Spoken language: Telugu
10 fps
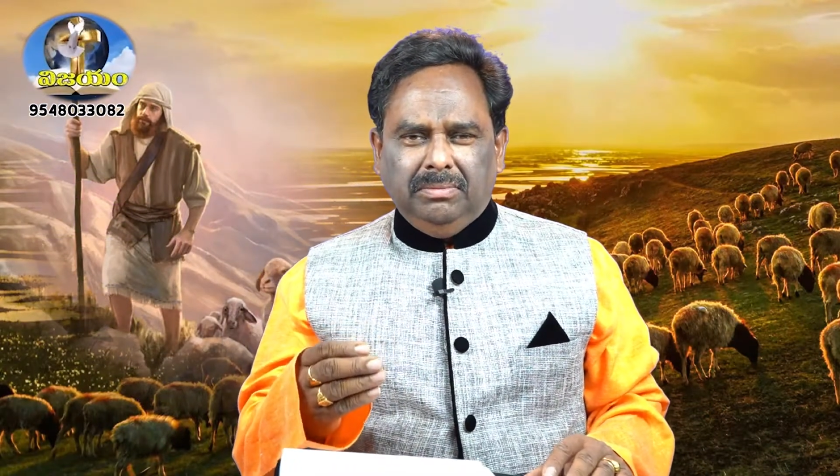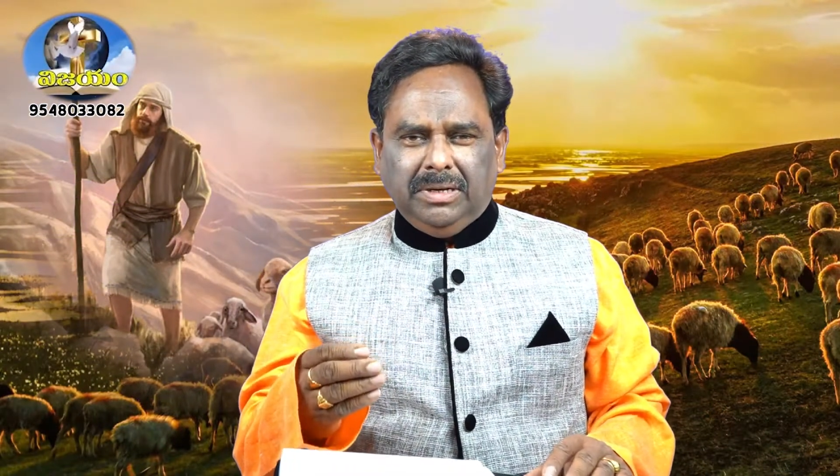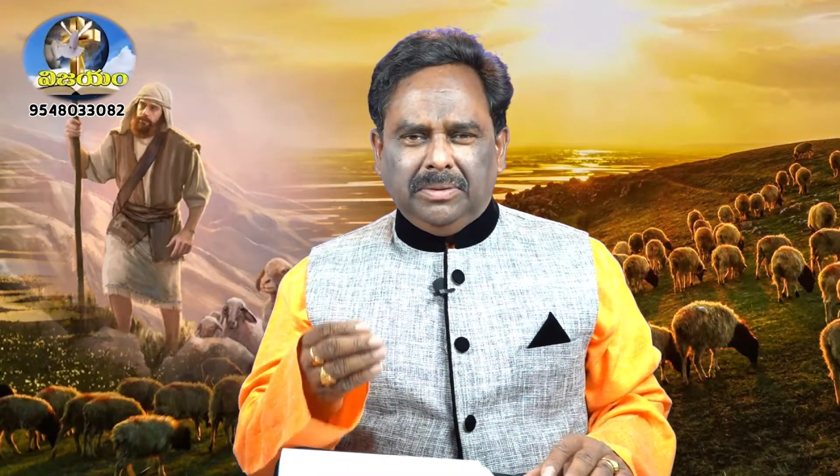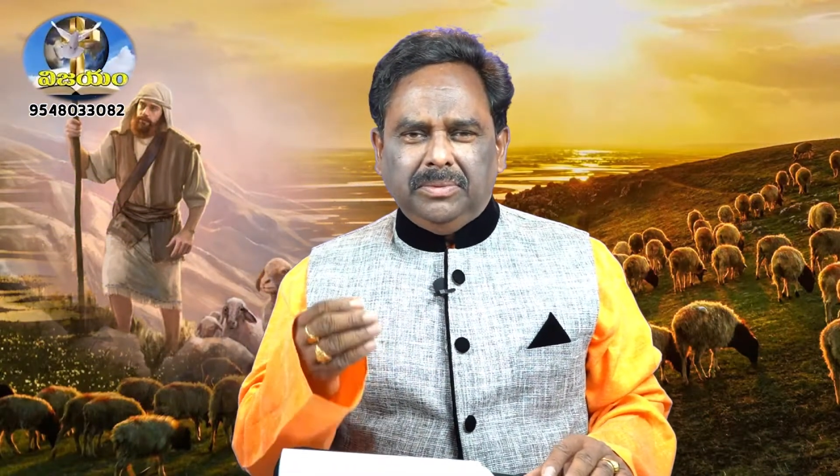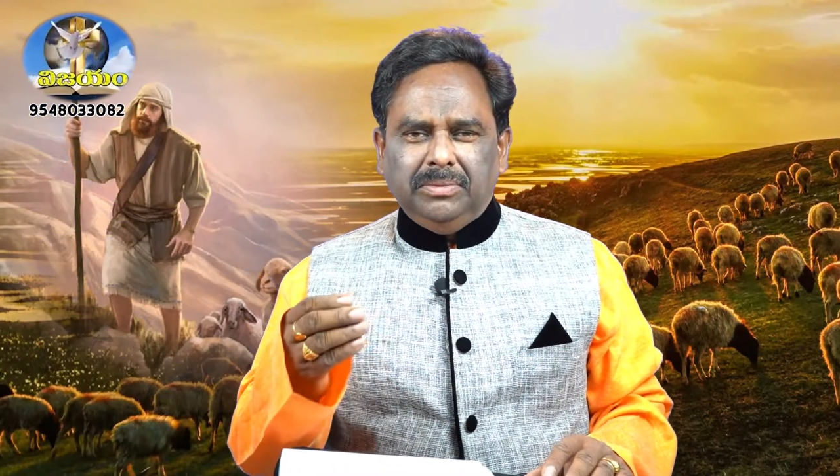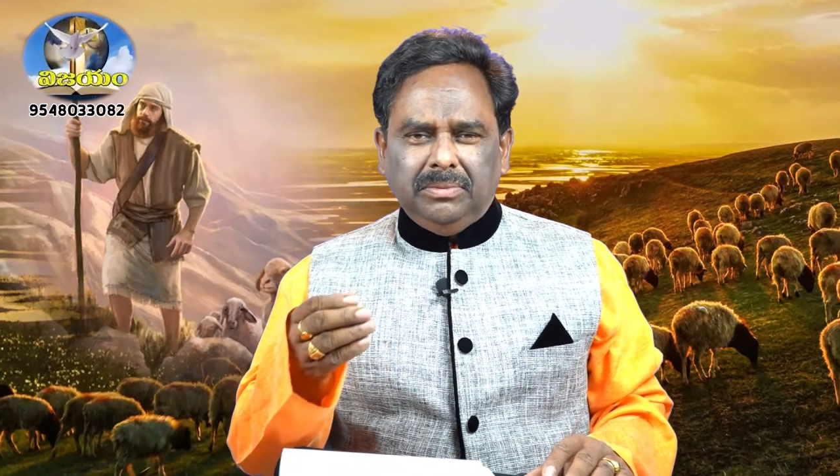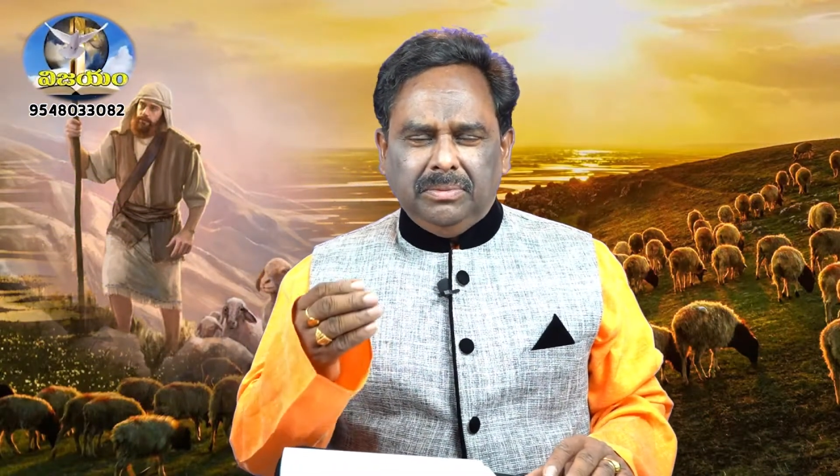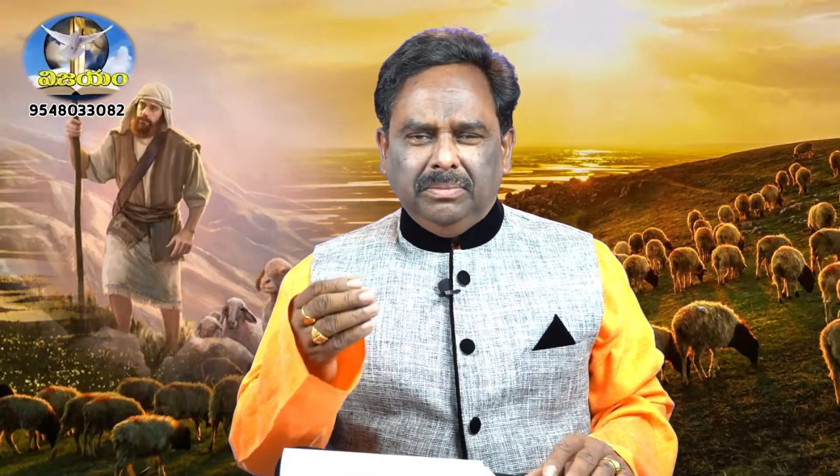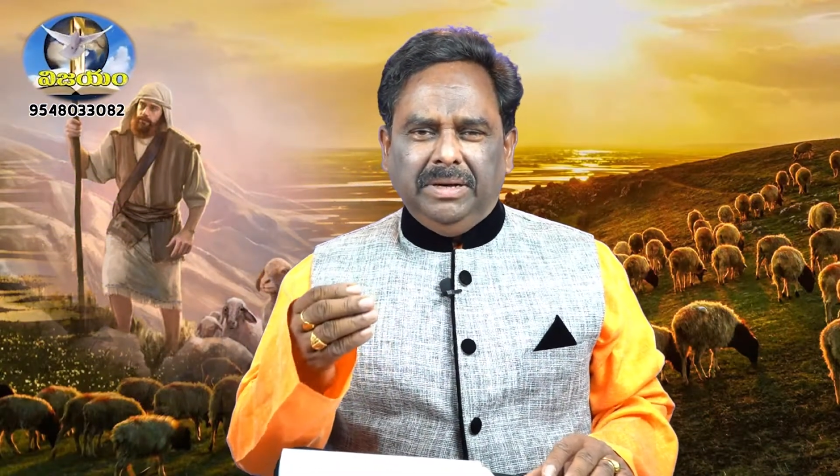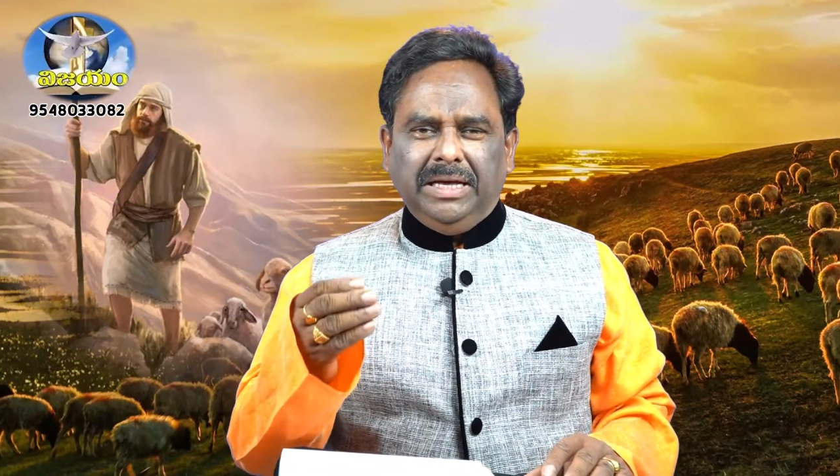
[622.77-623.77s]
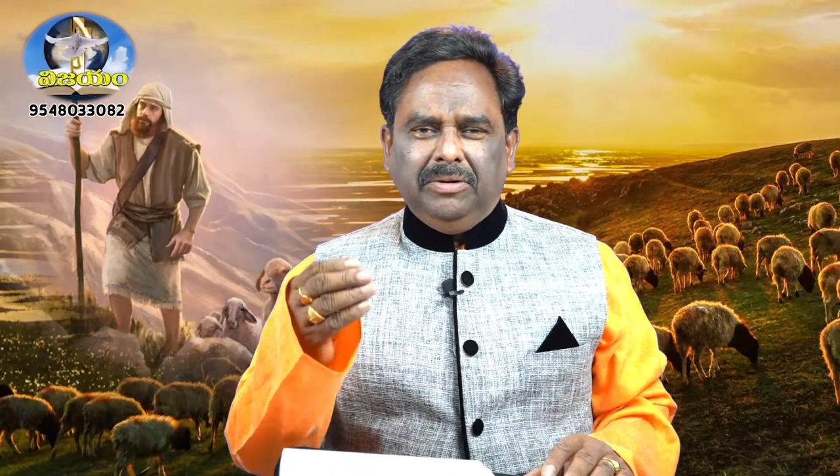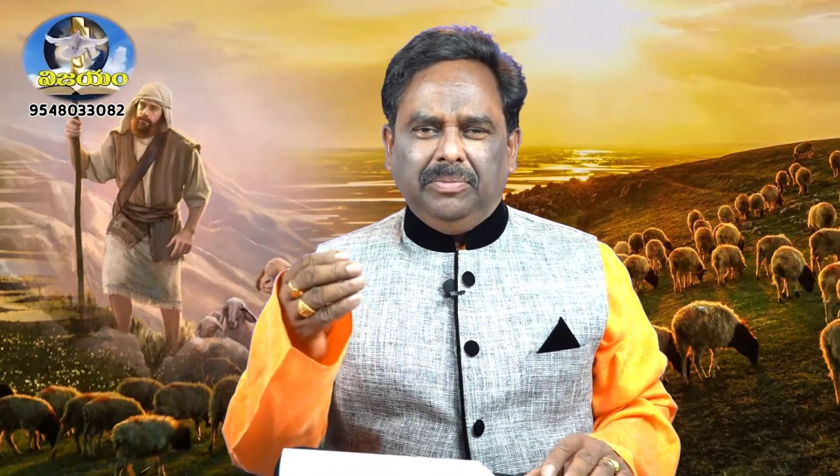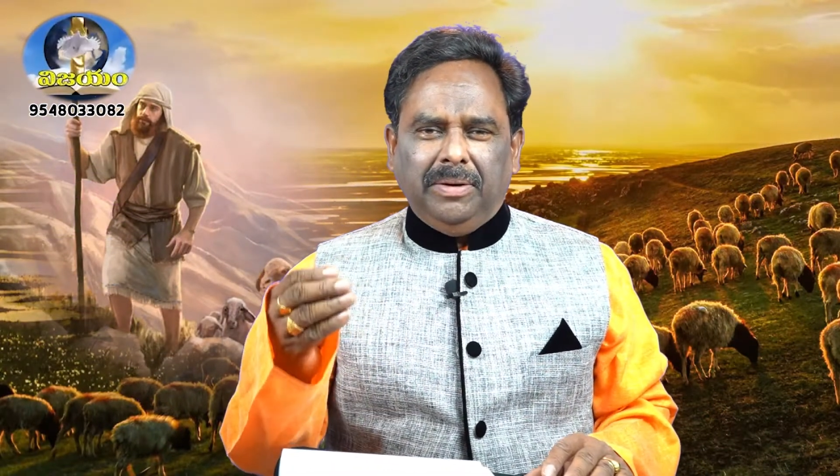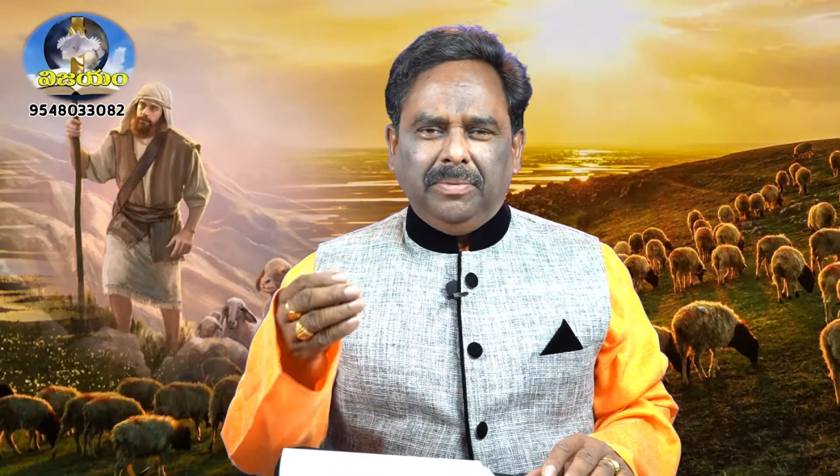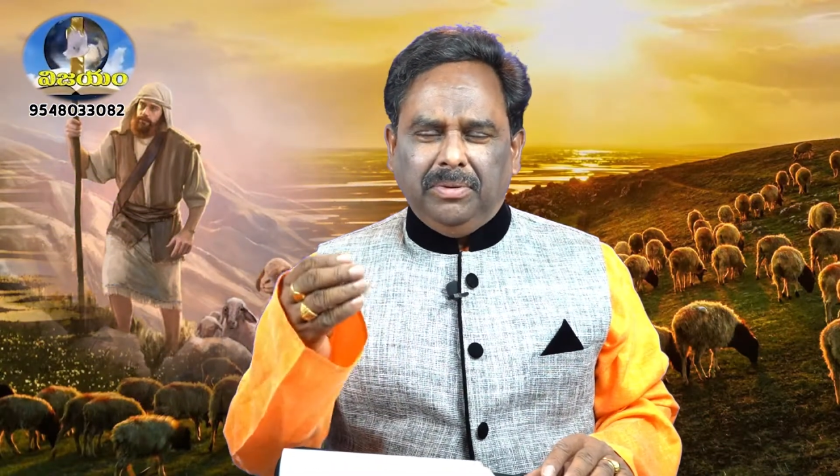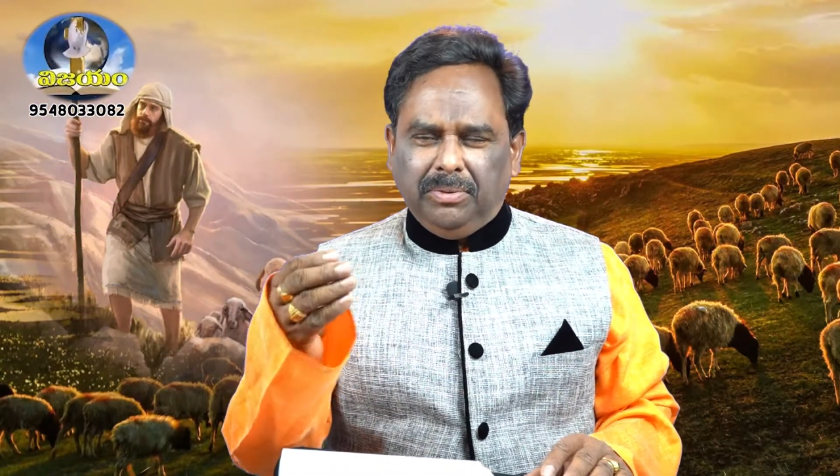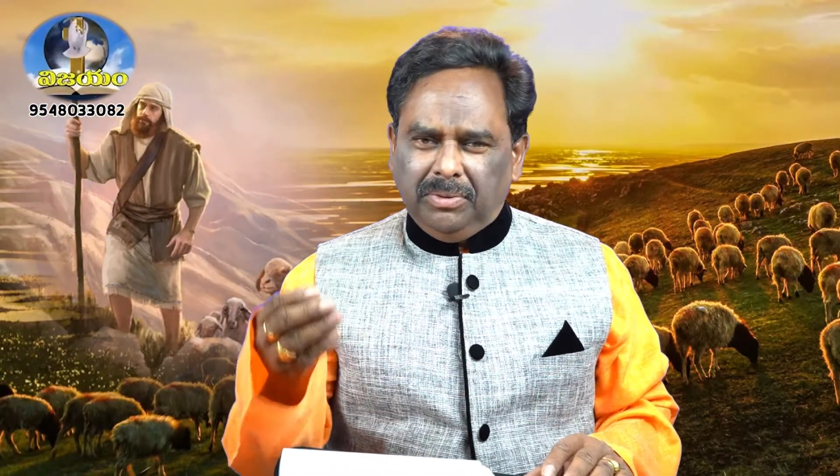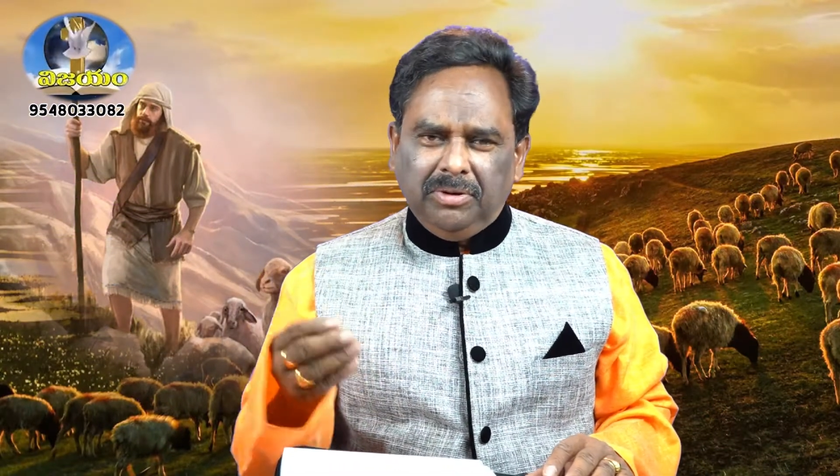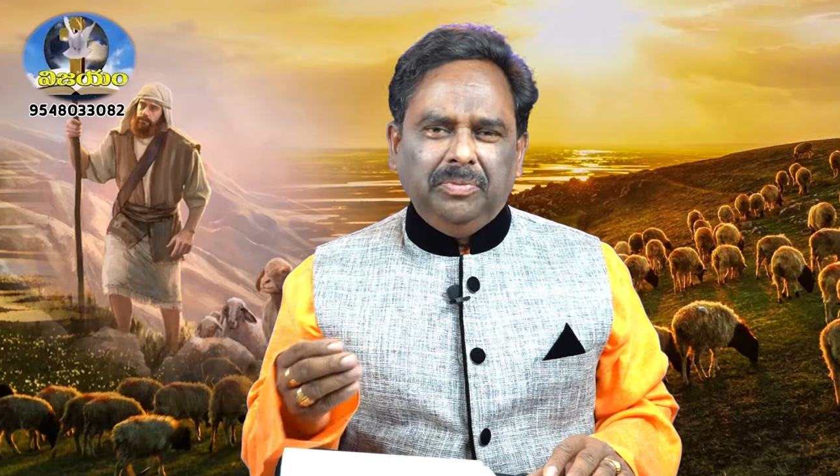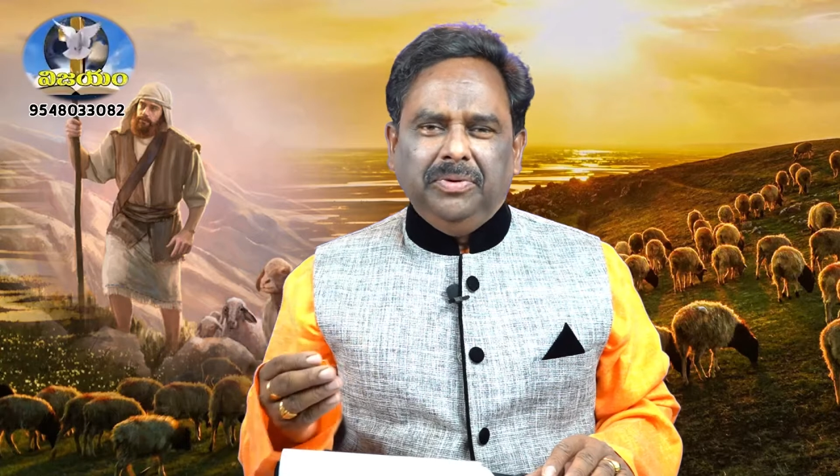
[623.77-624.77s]
మనము భయంకర పాపంలో
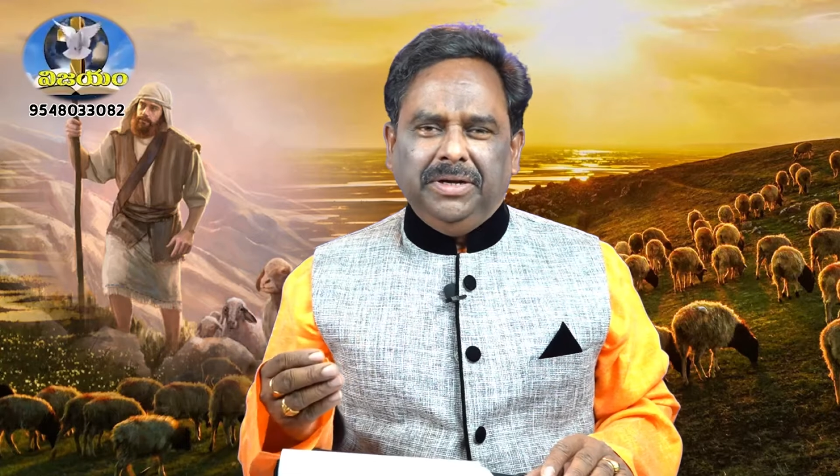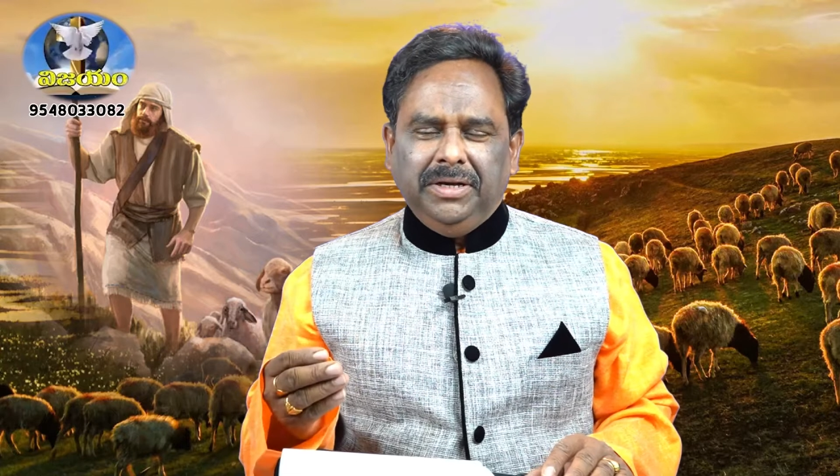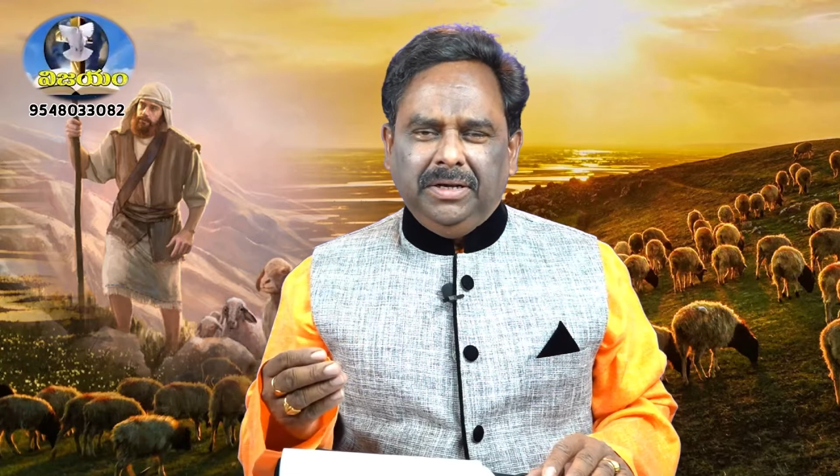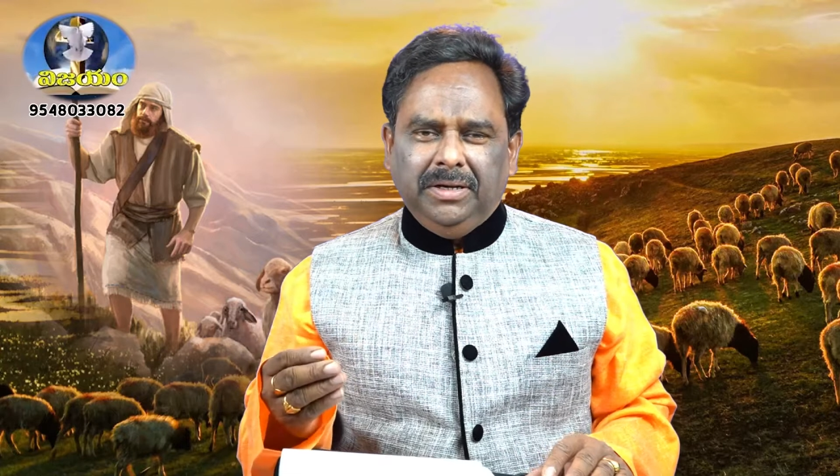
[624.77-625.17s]
కూరుకుపోయి